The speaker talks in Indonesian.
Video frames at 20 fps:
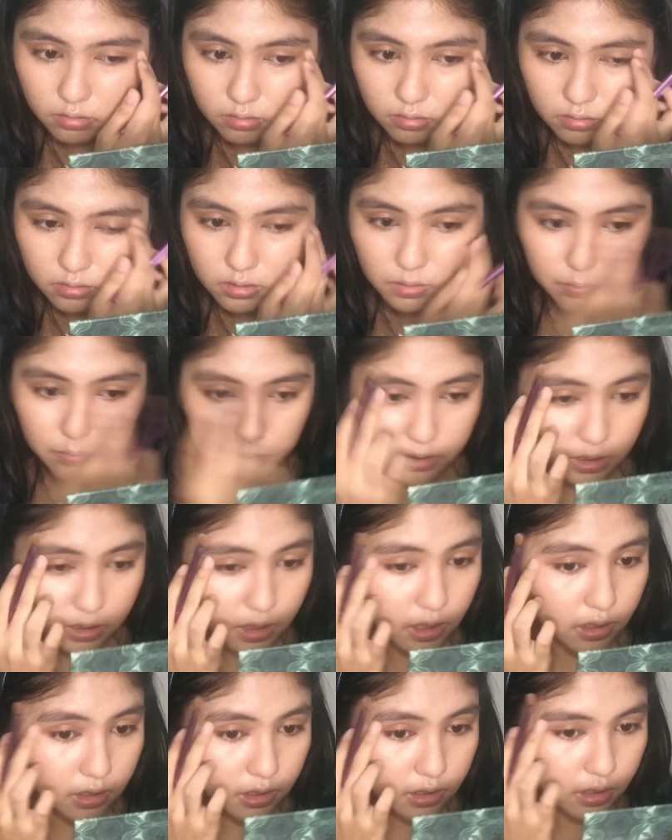sebenarnya
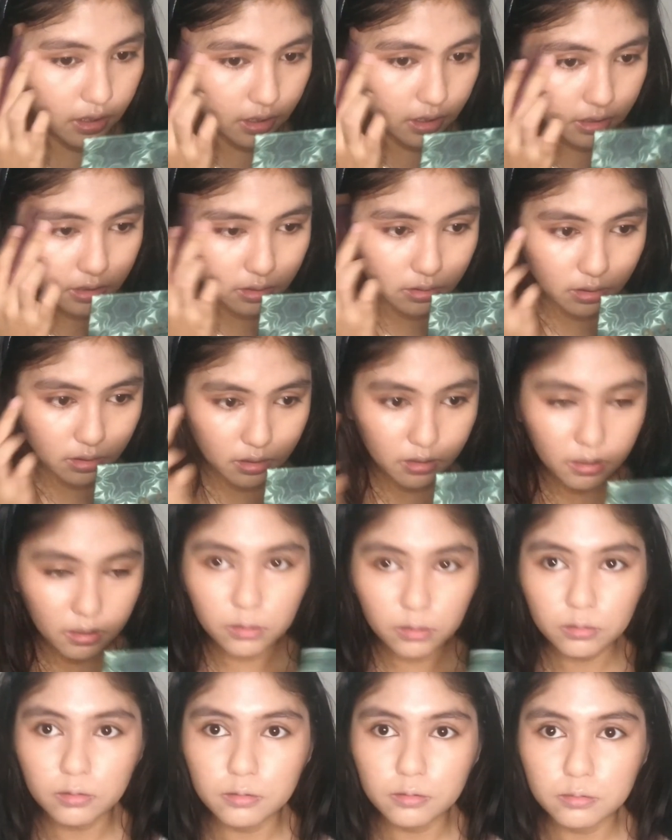gini aja sih aku
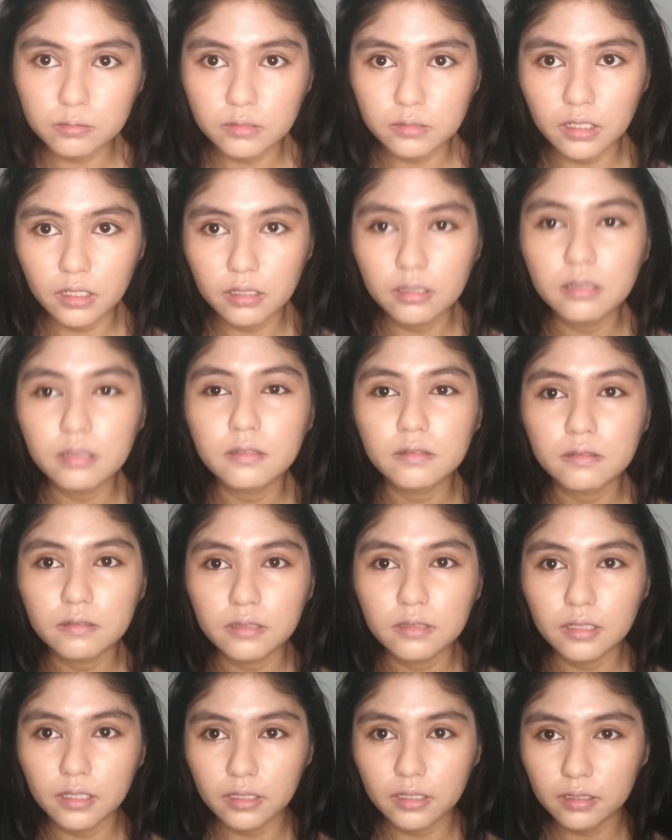udah suka
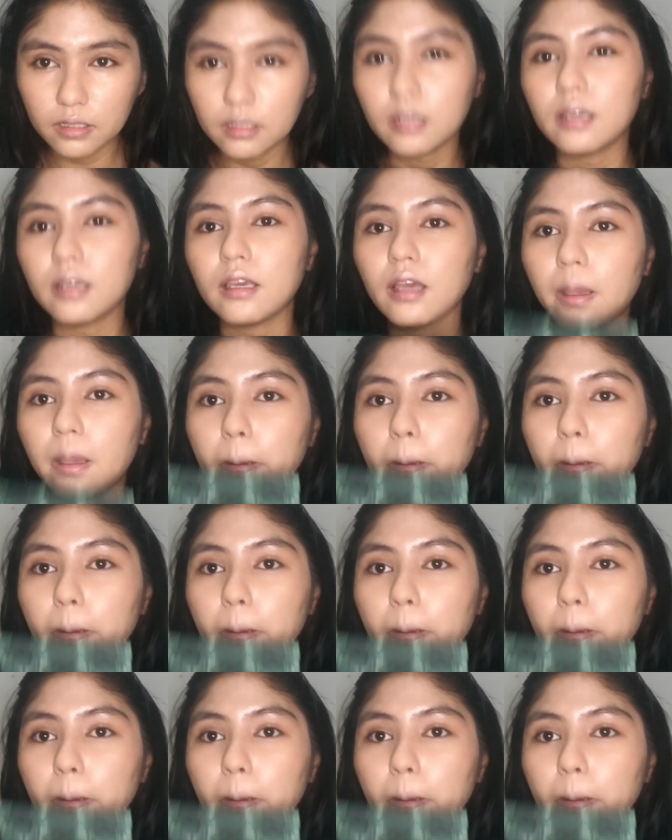kelihatan gak ya